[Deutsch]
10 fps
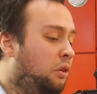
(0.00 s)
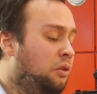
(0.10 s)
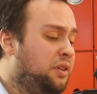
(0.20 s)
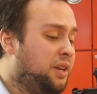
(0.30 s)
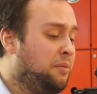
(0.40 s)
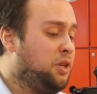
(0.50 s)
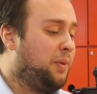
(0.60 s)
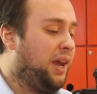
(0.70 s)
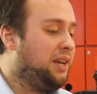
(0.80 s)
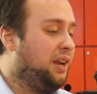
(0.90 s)
und
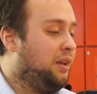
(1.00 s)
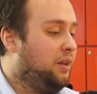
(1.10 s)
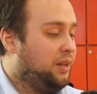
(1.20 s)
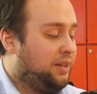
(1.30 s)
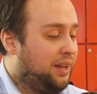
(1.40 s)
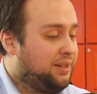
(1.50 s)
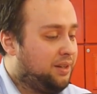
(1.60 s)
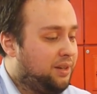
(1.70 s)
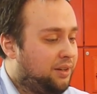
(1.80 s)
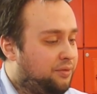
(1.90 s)
dementsprechend
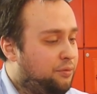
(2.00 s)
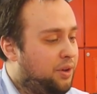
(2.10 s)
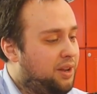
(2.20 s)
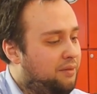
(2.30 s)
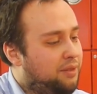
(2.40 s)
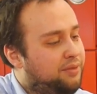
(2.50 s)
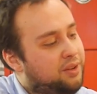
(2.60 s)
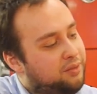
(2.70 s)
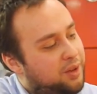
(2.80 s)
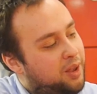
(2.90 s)
das, das Führen der
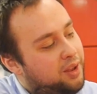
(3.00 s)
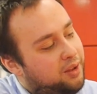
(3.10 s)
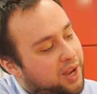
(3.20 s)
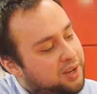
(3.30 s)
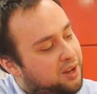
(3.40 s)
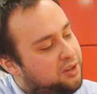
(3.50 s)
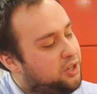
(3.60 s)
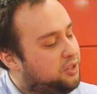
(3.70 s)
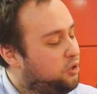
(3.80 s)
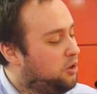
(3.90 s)
Waffe, der Handguard
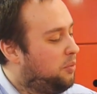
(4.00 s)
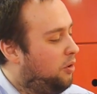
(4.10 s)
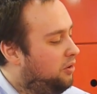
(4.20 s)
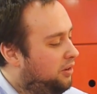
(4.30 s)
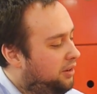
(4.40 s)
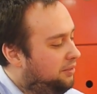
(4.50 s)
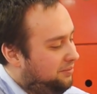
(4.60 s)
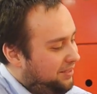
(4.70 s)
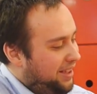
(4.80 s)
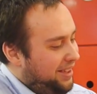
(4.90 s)
ist jetzt schon gebrochen hier